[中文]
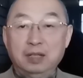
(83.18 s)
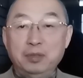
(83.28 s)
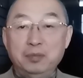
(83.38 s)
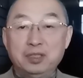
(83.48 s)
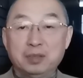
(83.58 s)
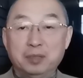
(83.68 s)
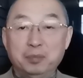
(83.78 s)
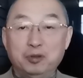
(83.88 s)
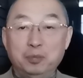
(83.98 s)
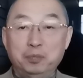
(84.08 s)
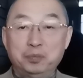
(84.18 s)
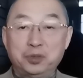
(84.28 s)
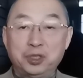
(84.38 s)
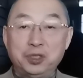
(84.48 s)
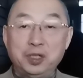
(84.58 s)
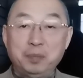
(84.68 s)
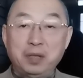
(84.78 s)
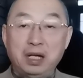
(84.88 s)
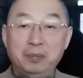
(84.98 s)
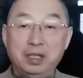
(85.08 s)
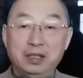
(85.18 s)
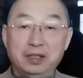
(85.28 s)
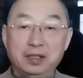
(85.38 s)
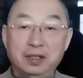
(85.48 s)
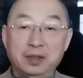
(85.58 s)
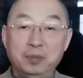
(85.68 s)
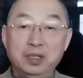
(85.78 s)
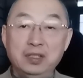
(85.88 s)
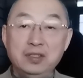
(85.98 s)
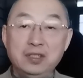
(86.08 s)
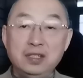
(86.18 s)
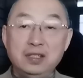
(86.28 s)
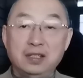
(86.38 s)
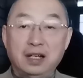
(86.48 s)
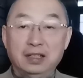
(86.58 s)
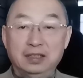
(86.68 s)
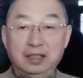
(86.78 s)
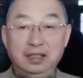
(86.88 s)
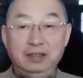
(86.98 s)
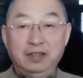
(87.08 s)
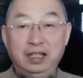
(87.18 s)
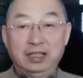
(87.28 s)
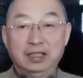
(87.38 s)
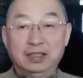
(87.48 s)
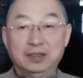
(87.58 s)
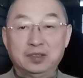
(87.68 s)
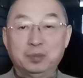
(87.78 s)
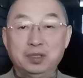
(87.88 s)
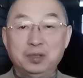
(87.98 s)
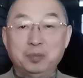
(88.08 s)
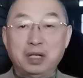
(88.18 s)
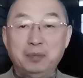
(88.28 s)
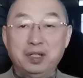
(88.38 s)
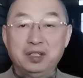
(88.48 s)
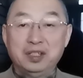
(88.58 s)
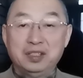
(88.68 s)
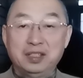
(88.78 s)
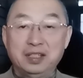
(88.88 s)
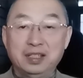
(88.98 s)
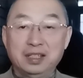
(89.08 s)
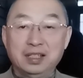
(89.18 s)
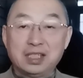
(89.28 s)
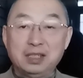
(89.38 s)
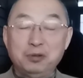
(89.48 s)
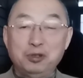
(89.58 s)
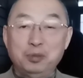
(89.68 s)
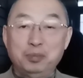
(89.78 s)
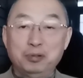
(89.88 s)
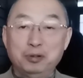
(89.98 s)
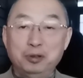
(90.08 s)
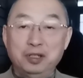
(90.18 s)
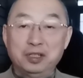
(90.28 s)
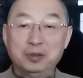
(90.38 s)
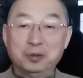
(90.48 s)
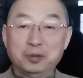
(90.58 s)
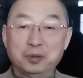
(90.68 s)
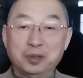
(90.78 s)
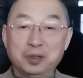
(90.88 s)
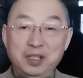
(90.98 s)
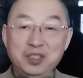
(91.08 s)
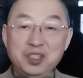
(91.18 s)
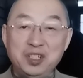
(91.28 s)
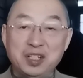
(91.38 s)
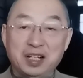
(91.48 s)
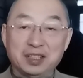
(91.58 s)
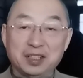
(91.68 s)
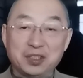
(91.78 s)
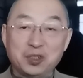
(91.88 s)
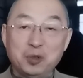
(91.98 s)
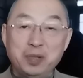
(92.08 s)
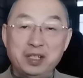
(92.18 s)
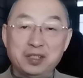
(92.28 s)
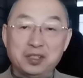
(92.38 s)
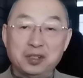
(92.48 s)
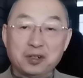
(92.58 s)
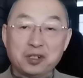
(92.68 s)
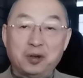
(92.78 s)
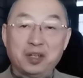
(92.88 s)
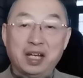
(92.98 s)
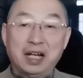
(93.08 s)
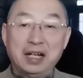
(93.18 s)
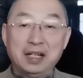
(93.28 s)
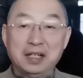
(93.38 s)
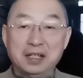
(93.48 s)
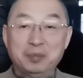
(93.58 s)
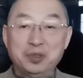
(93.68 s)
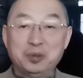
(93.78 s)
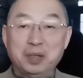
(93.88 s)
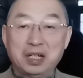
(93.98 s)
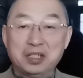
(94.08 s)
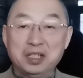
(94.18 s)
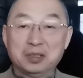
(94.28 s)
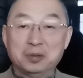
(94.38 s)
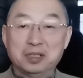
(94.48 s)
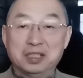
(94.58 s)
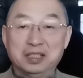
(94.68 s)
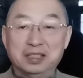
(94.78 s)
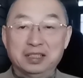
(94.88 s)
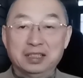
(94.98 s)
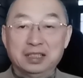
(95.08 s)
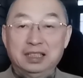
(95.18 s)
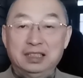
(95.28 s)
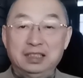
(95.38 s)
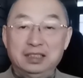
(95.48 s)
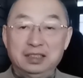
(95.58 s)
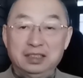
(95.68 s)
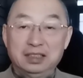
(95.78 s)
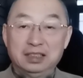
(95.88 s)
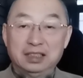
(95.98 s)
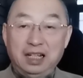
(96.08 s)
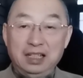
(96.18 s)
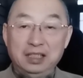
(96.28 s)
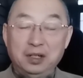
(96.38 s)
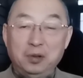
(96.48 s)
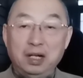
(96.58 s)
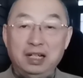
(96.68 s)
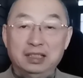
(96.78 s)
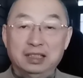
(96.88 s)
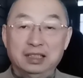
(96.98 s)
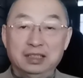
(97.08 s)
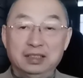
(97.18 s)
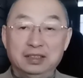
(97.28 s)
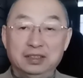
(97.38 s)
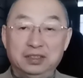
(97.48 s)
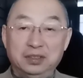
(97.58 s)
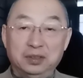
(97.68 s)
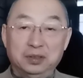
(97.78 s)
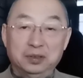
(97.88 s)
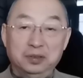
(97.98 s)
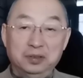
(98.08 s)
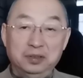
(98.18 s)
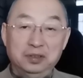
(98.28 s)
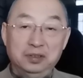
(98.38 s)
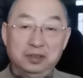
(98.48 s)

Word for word: 他们怎么不直接罢免这个民进党的立委呢？怎么就罢免这些似绿不绿这种民进党的周边的小爪牙？他们就罢这个东西呢？但是他这个话呢，就。